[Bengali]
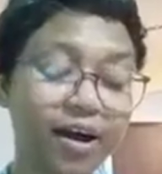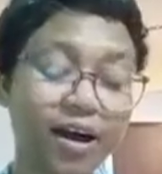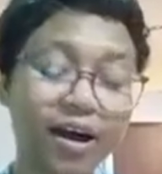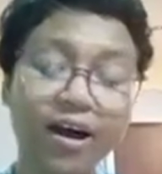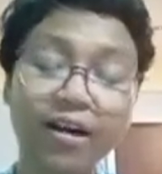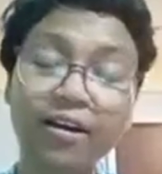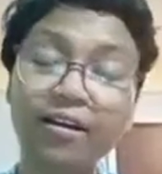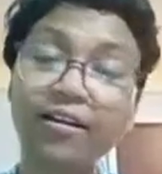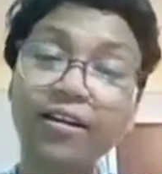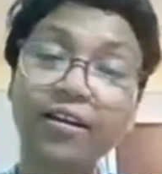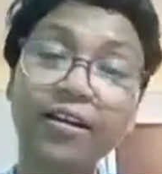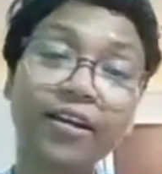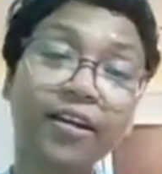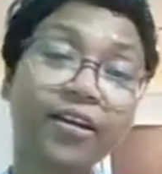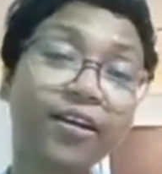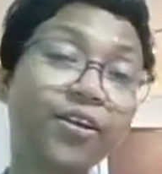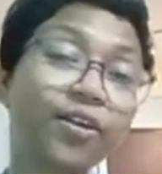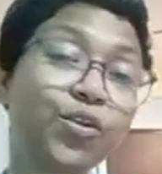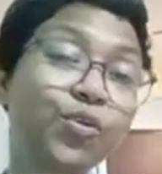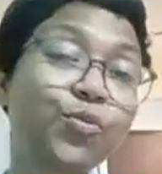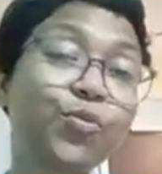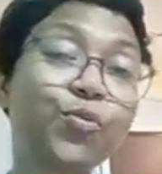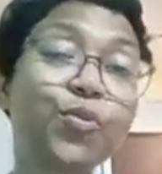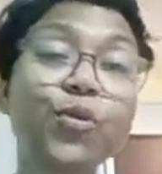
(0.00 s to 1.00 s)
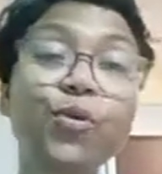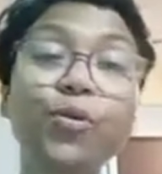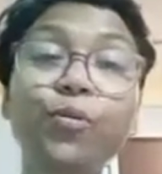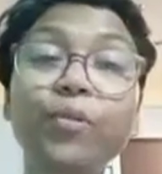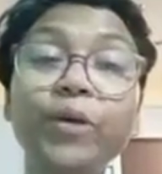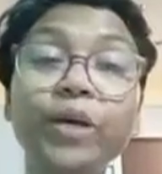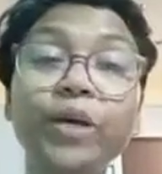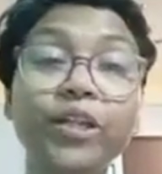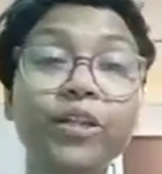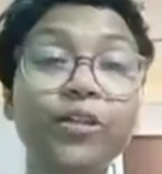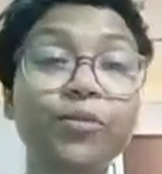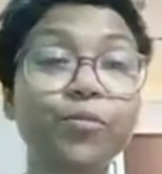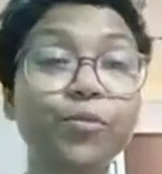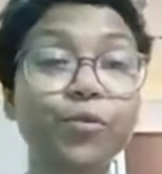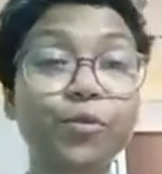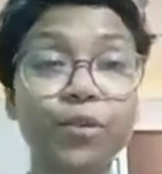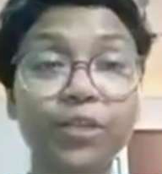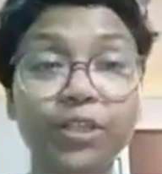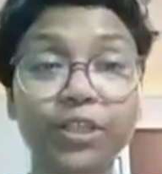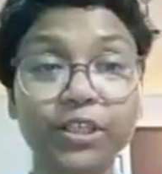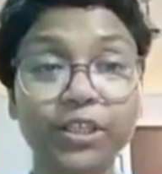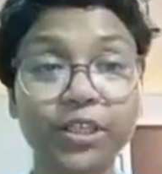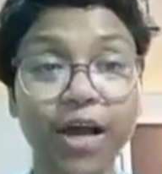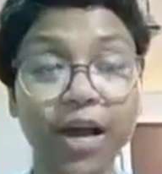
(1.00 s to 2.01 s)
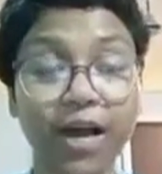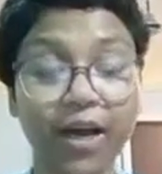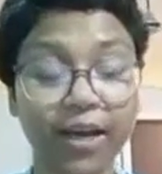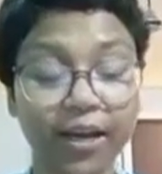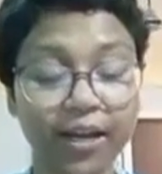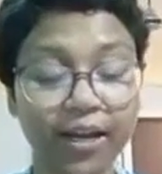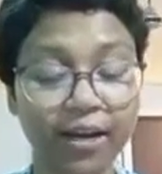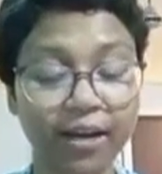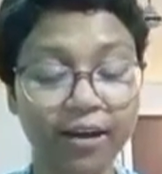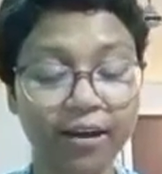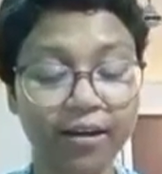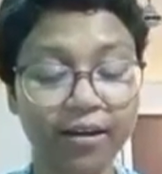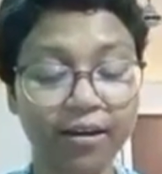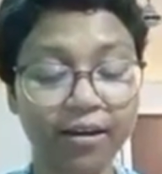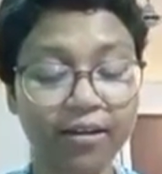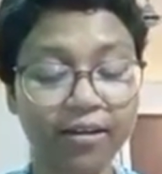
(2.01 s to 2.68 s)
আর একটুও ভেদবুদ্ধি থাকে না